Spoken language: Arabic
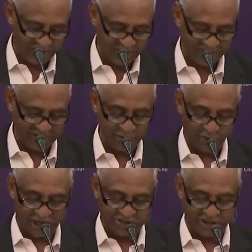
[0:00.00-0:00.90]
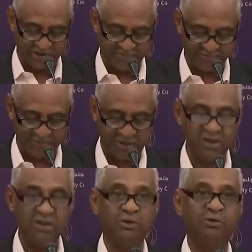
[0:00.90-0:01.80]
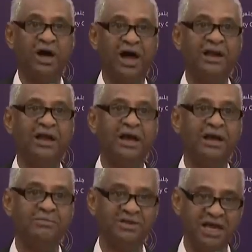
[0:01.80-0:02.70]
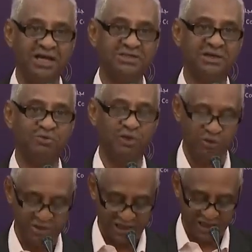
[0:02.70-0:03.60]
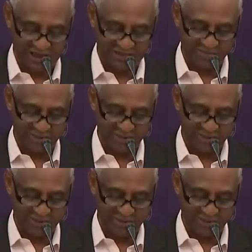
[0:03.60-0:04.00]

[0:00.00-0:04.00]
لعام 2010 وحل المجالس المكونة لهذه